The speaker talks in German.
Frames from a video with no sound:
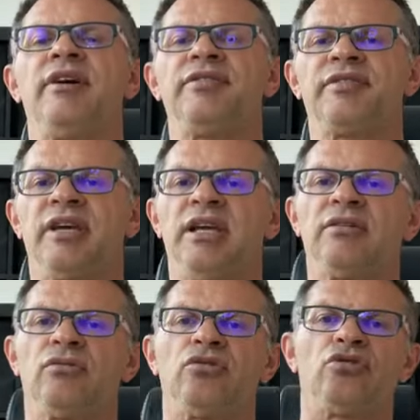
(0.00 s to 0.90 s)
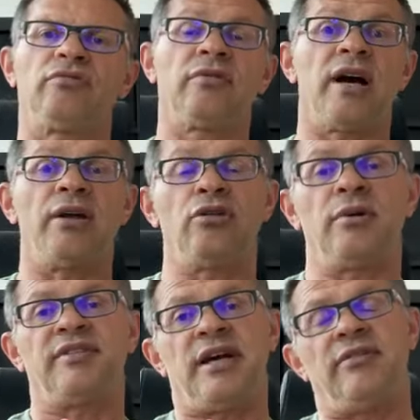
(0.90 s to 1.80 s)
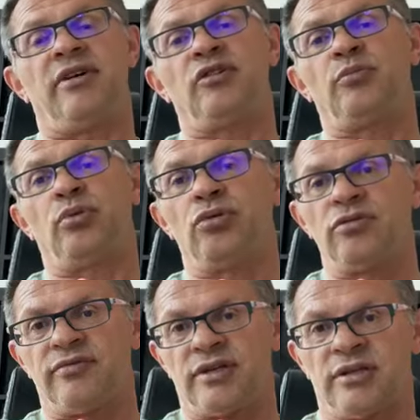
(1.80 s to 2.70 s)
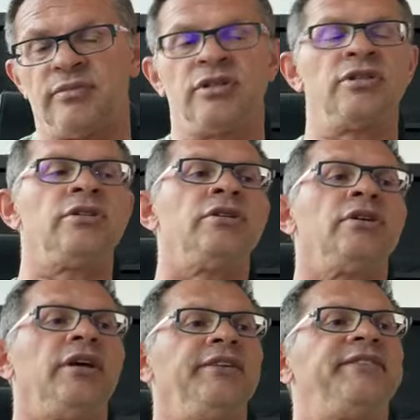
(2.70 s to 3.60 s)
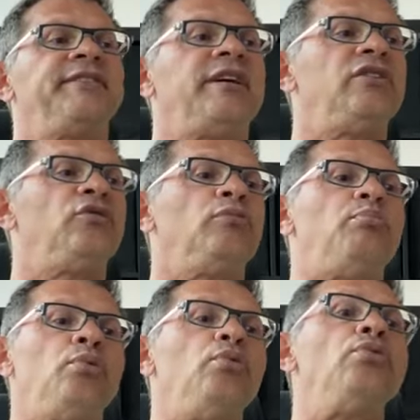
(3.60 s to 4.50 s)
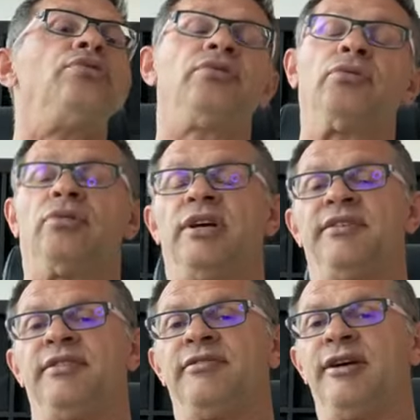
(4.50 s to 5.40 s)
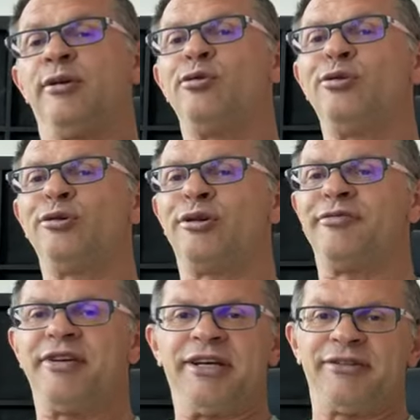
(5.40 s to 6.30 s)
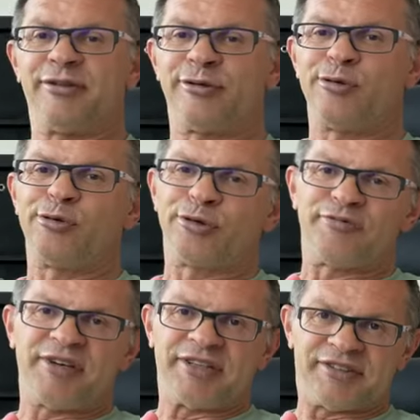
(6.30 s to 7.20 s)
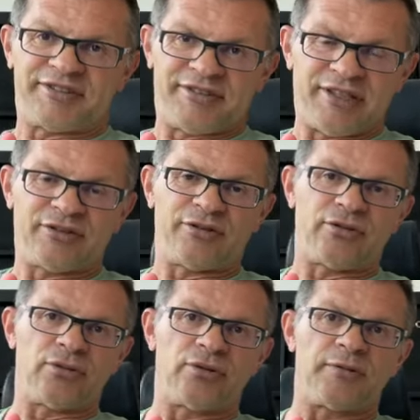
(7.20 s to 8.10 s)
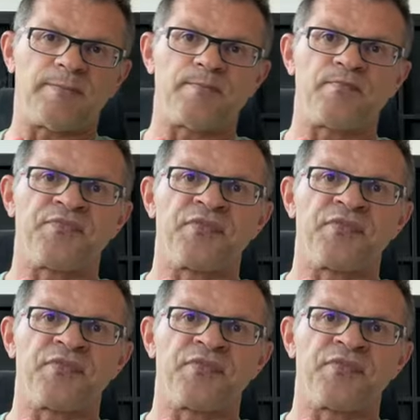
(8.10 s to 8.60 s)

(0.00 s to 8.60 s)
Eiweiß reden und gerade übers Eiweißpulver. Ist das alles so böse oder ist es halt gut oder welches ist gut und welches ist nicht so gut?